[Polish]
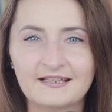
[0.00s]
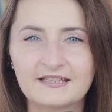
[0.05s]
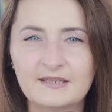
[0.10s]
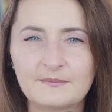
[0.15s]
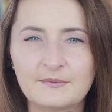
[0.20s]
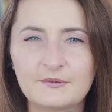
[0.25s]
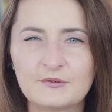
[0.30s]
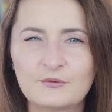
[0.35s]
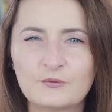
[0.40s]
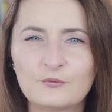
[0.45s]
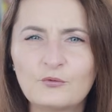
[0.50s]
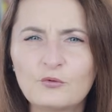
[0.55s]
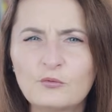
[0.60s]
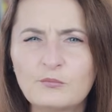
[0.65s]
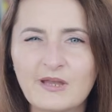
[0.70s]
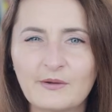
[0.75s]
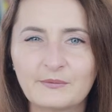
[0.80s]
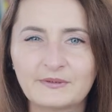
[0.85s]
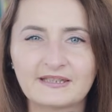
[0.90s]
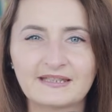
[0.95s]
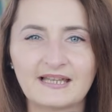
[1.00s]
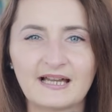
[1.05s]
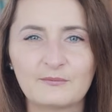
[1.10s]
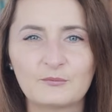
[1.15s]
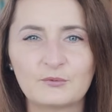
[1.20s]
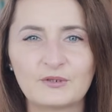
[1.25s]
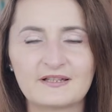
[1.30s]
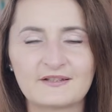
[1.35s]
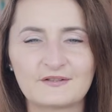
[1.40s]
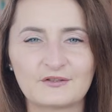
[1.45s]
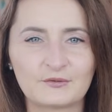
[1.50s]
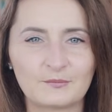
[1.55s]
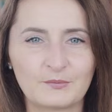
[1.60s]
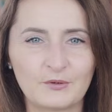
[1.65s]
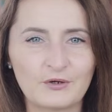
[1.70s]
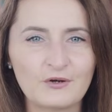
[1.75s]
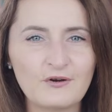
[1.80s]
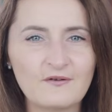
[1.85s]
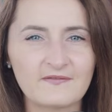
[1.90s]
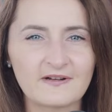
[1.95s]
Gdybyś umiał ten hamulec
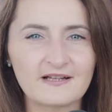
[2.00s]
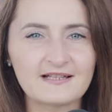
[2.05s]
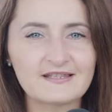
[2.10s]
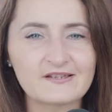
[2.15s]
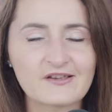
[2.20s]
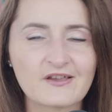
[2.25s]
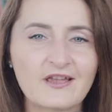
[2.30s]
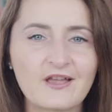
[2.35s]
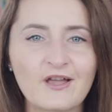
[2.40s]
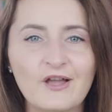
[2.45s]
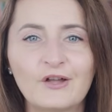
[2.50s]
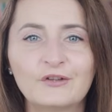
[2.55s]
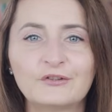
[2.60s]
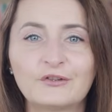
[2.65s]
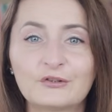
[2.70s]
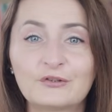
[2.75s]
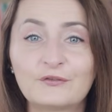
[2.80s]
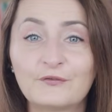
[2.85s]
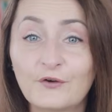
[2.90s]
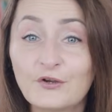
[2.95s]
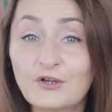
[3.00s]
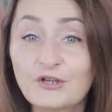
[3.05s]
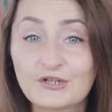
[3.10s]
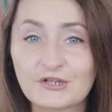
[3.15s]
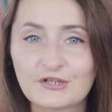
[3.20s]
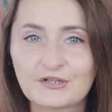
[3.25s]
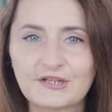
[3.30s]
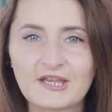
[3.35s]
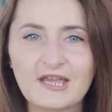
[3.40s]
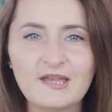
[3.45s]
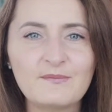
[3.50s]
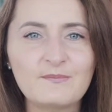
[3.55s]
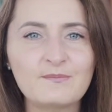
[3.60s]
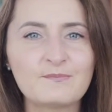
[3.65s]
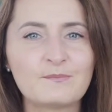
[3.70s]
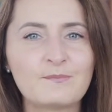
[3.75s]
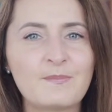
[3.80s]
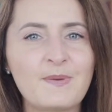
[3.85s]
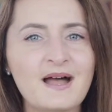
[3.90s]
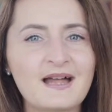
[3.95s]
odblokować, to Twoje życie
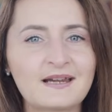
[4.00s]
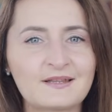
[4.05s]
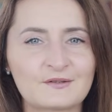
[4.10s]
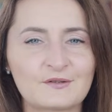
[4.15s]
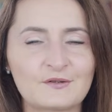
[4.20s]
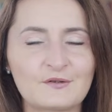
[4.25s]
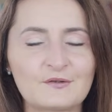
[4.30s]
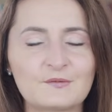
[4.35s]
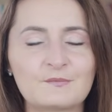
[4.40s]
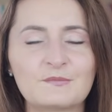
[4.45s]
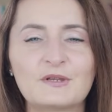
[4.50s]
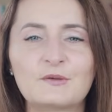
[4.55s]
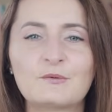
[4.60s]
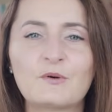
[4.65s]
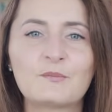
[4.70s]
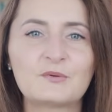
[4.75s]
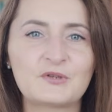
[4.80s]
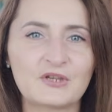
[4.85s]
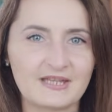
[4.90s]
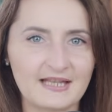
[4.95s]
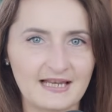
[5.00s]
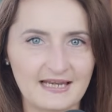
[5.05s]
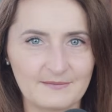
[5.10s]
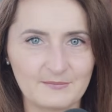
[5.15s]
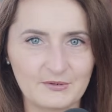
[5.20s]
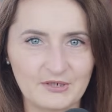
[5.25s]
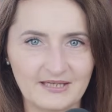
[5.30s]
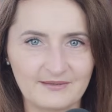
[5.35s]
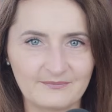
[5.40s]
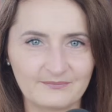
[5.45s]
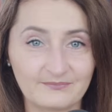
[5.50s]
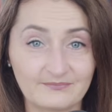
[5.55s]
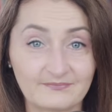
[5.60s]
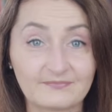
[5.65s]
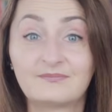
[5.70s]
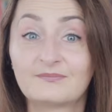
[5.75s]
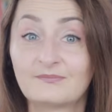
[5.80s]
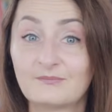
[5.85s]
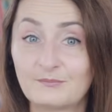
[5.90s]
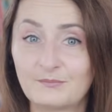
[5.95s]
bardzo zmieniłoby się na lepsze.
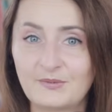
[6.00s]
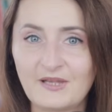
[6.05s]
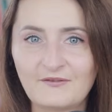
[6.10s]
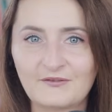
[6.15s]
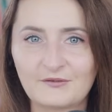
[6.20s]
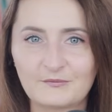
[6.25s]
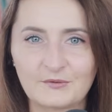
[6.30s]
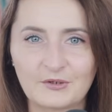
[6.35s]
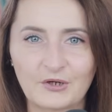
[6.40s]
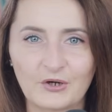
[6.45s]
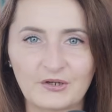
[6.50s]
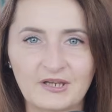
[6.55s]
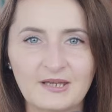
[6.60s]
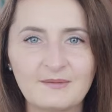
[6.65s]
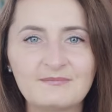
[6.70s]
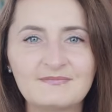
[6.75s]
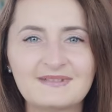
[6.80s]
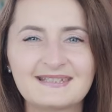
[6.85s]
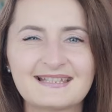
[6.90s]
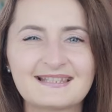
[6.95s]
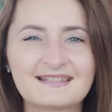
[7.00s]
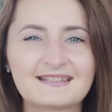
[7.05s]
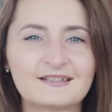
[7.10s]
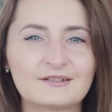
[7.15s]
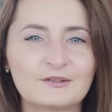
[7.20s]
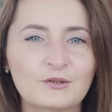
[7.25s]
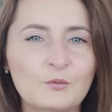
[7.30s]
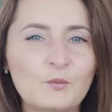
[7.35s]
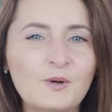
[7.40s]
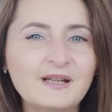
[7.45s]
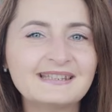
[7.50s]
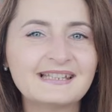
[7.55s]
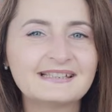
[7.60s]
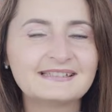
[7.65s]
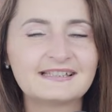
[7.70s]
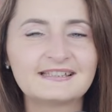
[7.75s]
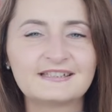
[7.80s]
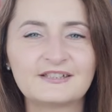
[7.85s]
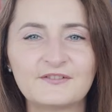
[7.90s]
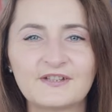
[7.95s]
Pierwszym krokiem jest dokładna
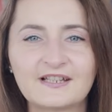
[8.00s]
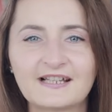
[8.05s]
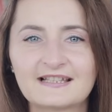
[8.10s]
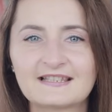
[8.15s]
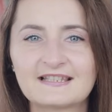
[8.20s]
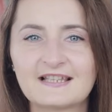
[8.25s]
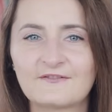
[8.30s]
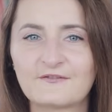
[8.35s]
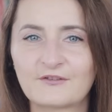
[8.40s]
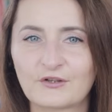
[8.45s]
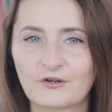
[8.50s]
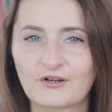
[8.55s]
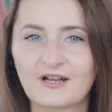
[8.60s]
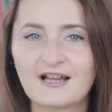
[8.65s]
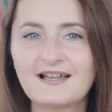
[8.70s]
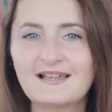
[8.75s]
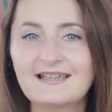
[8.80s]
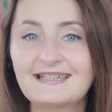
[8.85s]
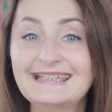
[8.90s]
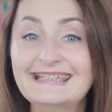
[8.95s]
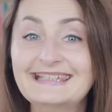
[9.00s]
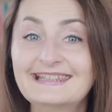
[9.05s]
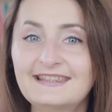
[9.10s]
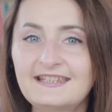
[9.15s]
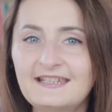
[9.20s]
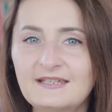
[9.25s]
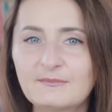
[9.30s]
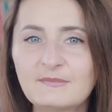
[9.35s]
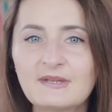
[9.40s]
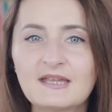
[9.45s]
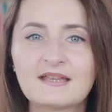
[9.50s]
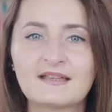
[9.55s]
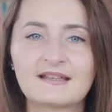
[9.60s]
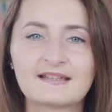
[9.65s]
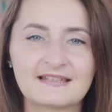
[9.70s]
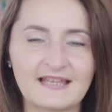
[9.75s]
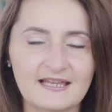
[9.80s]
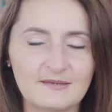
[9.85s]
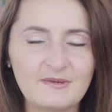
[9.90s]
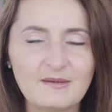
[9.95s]
identyfikacja wroga i tym
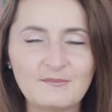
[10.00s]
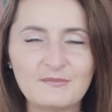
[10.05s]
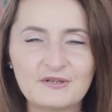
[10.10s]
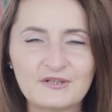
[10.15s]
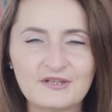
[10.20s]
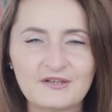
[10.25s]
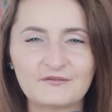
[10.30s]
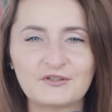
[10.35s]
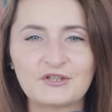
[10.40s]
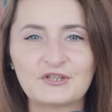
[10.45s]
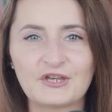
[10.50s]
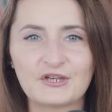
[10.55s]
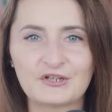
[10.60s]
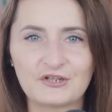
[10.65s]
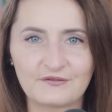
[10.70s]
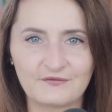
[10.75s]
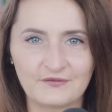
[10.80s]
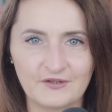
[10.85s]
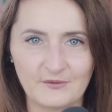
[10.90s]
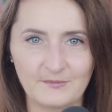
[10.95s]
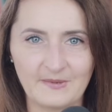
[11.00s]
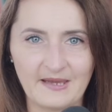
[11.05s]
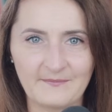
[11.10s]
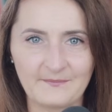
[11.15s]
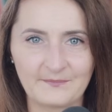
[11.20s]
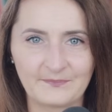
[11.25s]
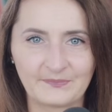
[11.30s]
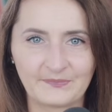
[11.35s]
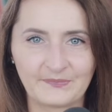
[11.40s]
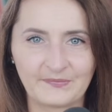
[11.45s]
zajmiemy się w dzisiejszym filmie.